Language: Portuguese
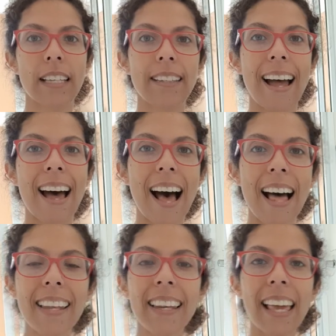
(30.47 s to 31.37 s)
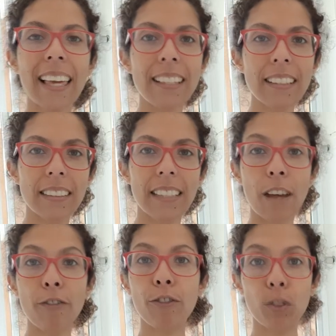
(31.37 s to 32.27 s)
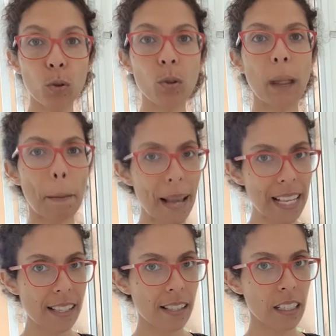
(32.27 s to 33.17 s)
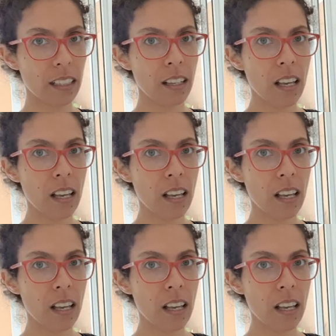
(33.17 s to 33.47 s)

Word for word: tá além da fruta, maçã,